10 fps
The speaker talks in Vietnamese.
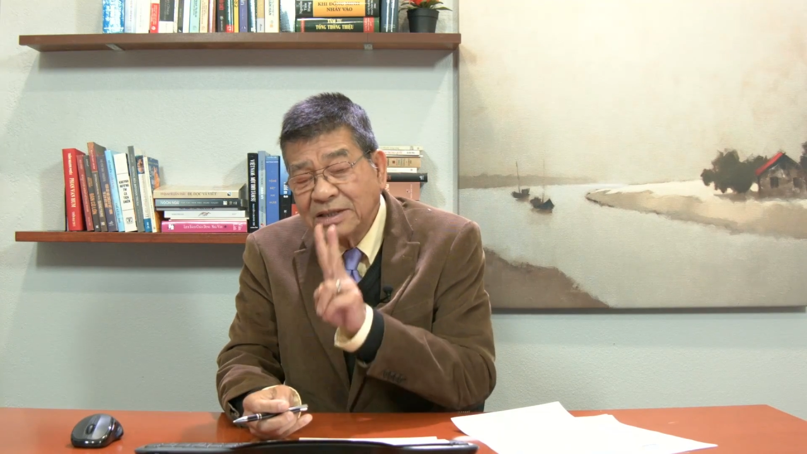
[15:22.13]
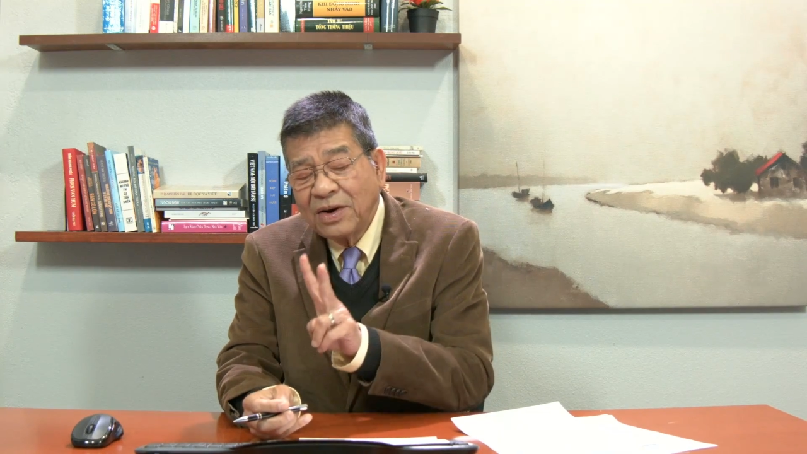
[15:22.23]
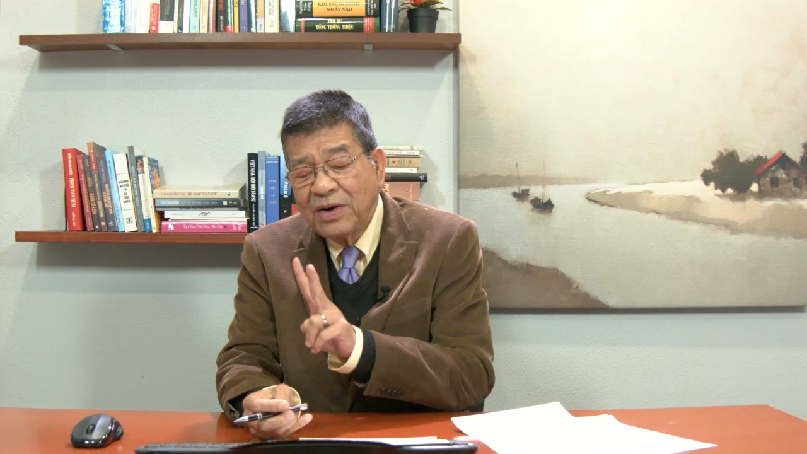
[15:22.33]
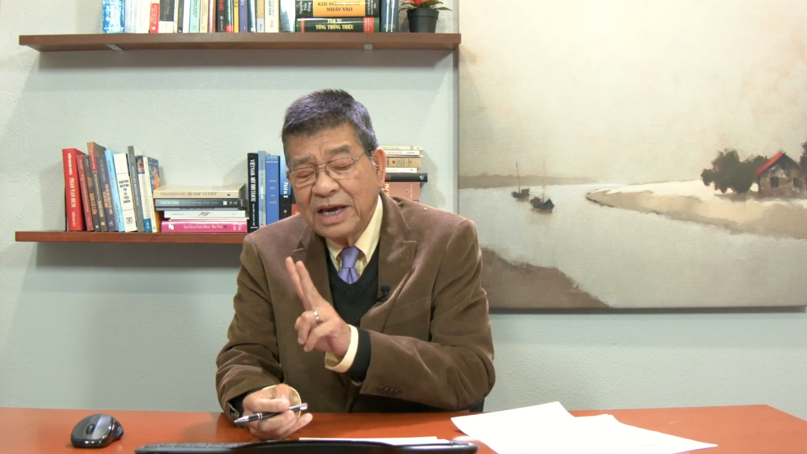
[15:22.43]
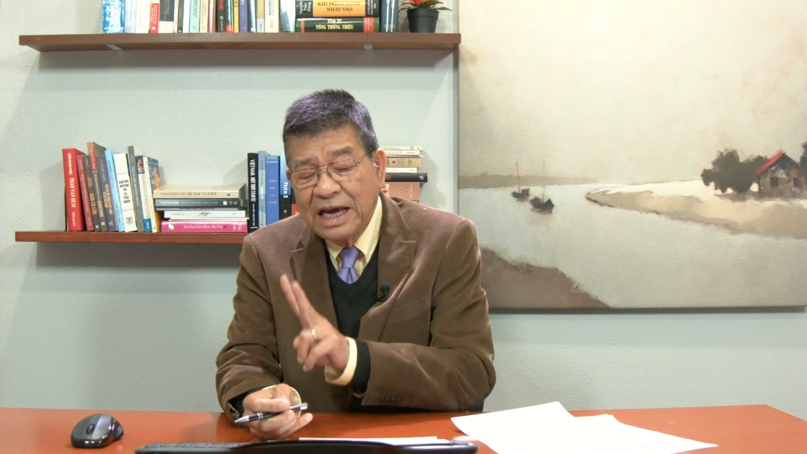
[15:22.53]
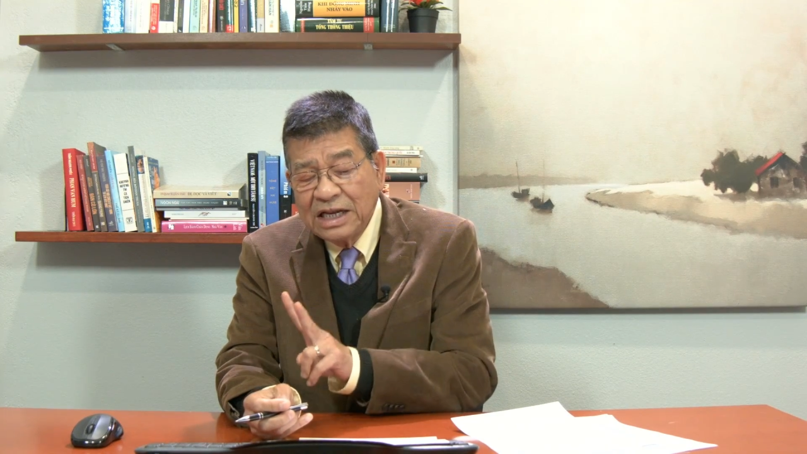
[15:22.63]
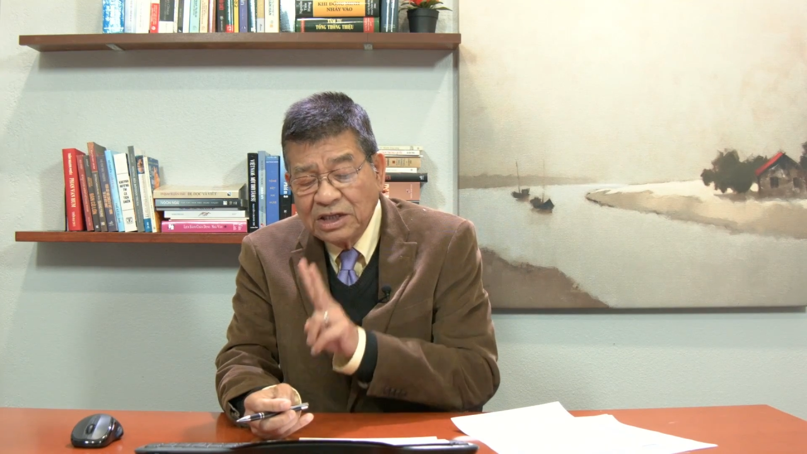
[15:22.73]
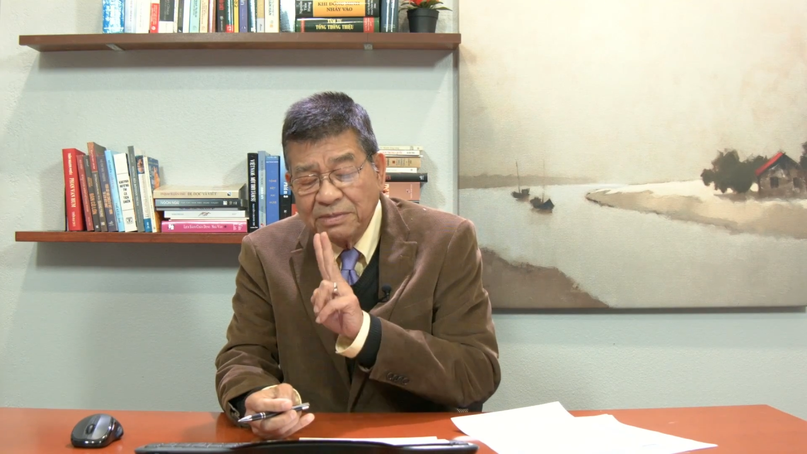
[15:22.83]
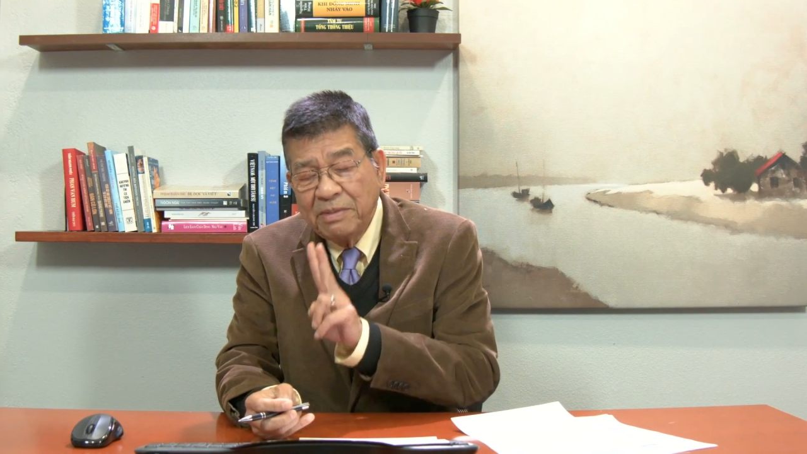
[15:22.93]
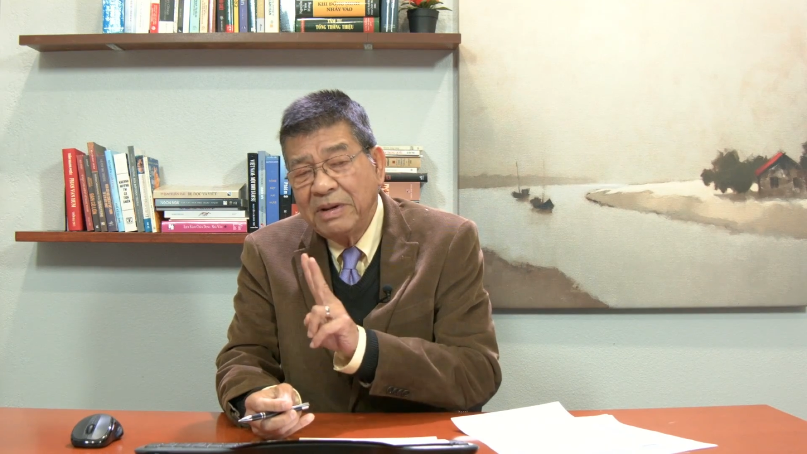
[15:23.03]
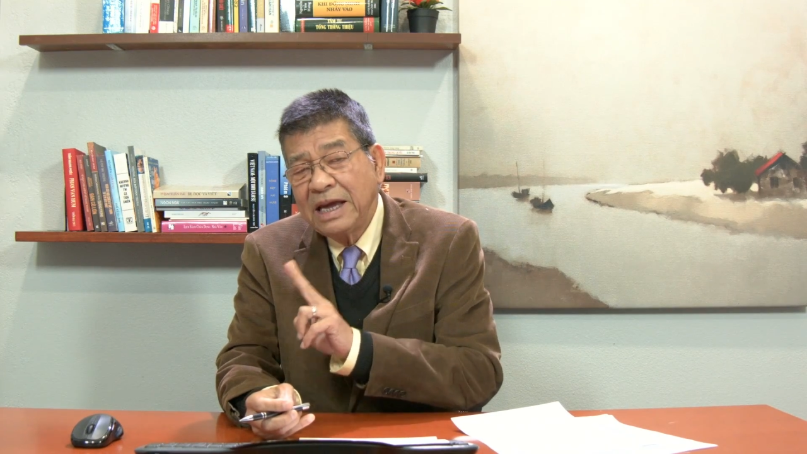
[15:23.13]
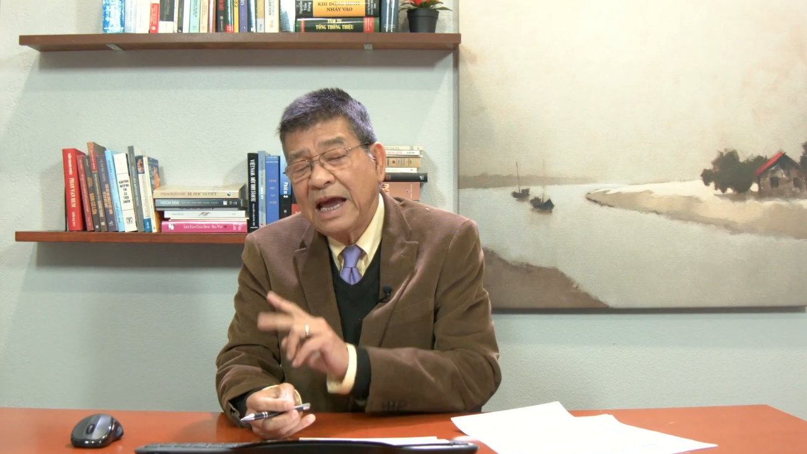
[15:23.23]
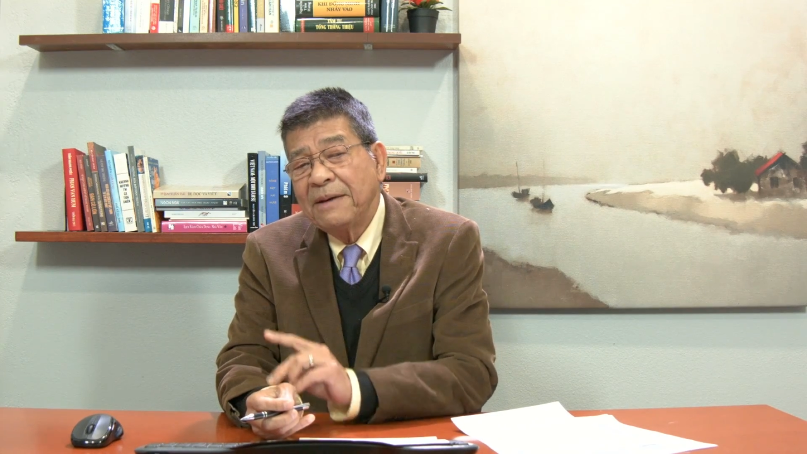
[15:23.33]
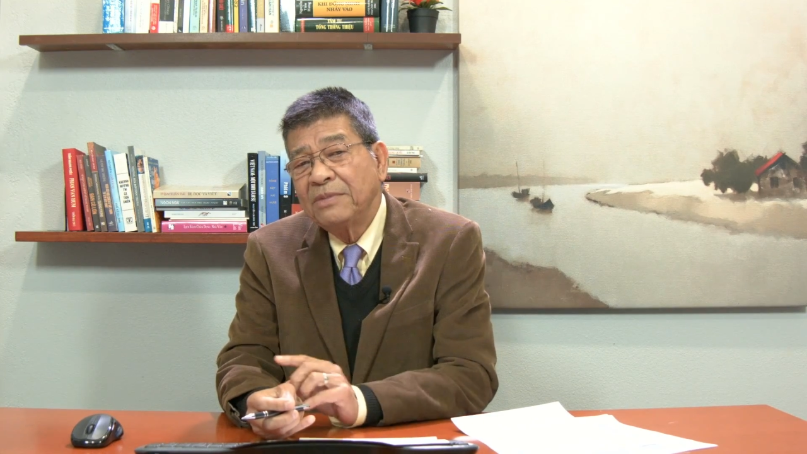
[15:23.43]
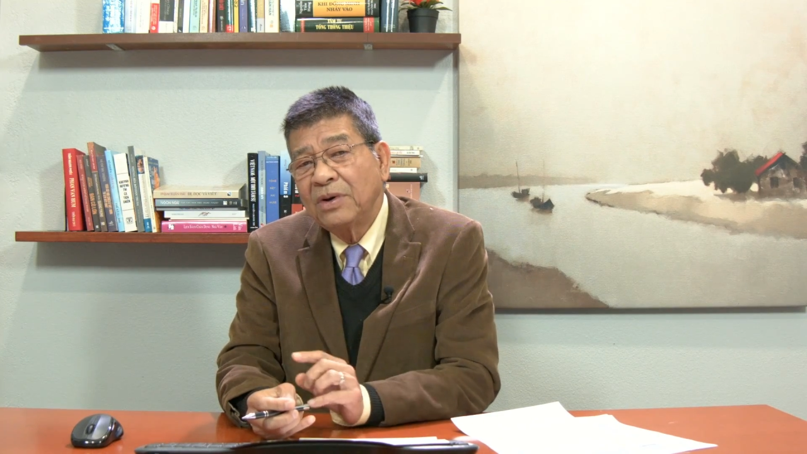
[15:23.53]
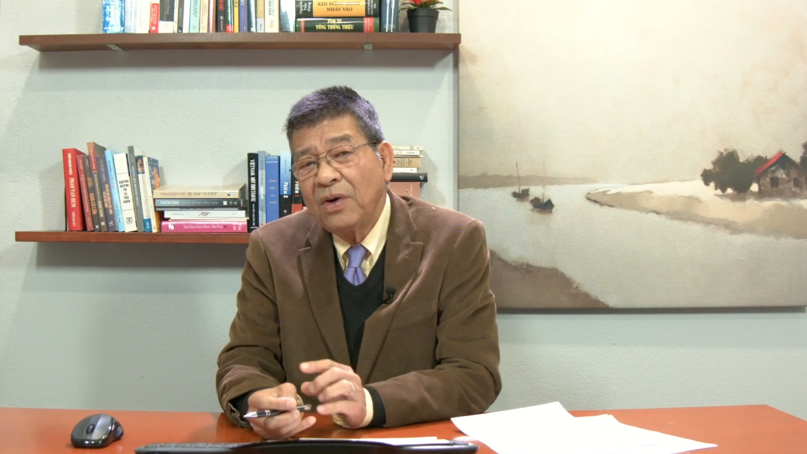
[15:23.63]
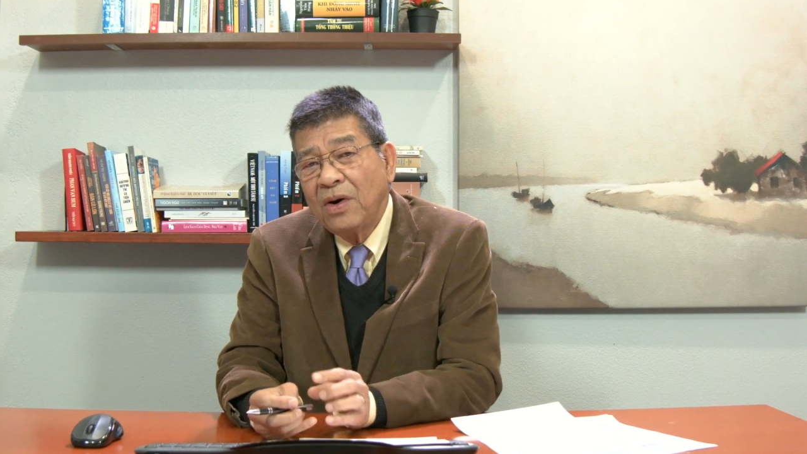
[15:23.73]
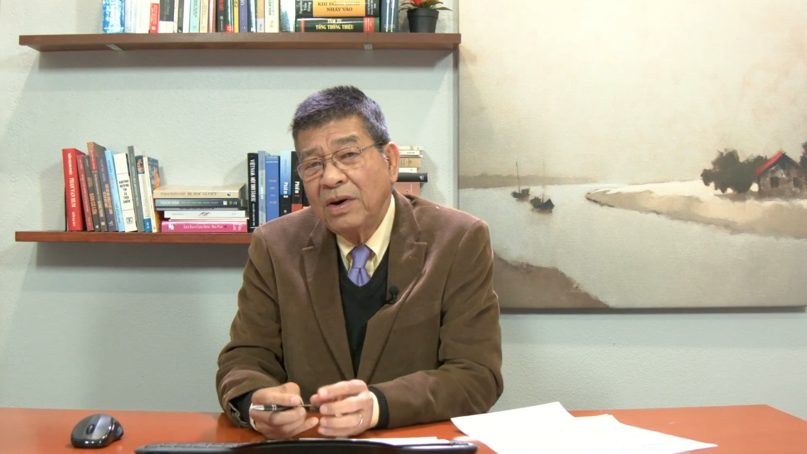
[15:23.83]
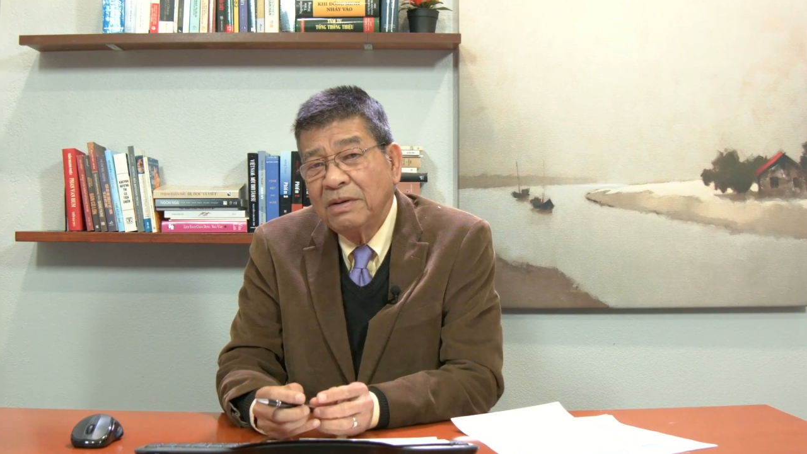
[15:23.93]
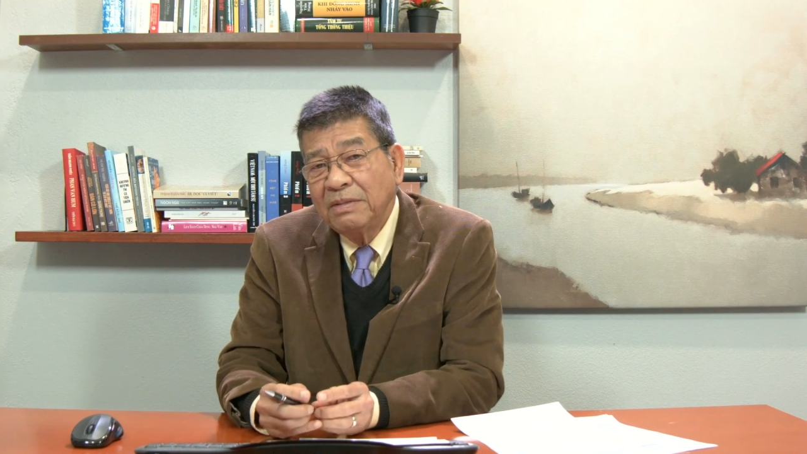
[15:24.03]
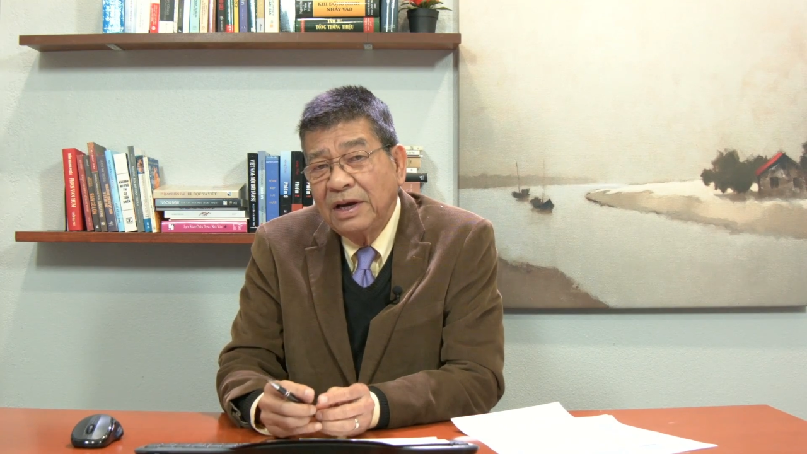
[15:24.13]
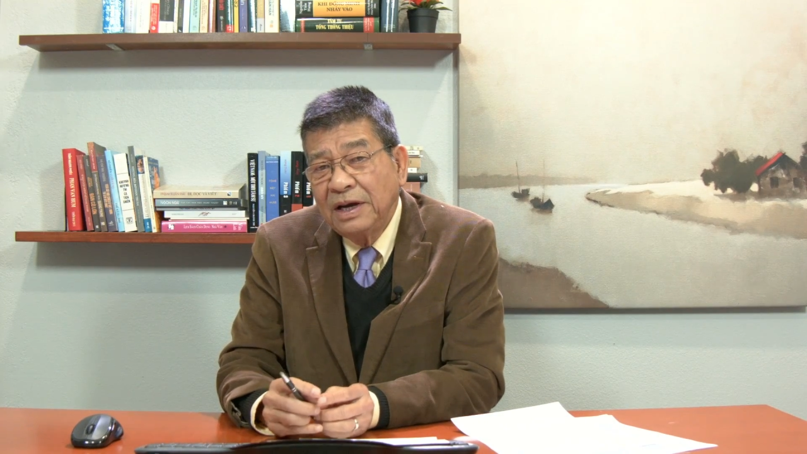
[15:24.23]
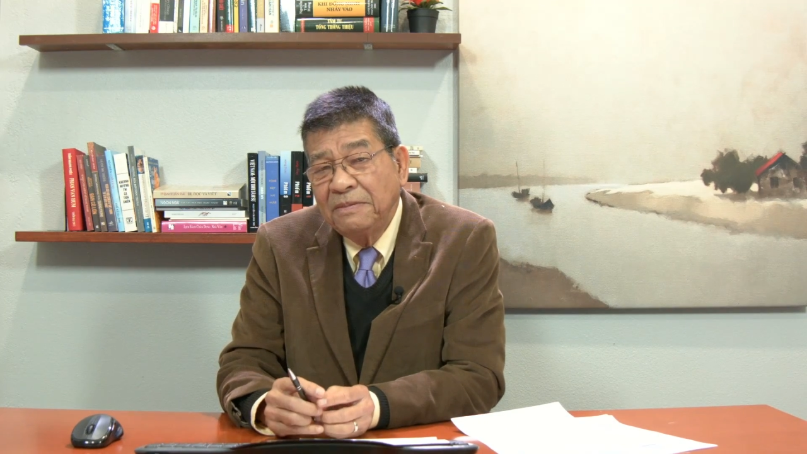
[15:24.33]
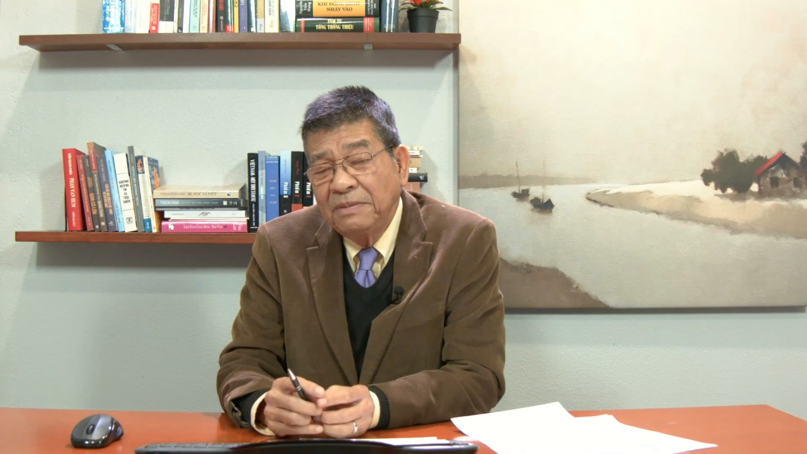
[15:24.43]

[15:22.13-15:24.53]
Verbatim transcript: do khiến cho binh Birmingham có cái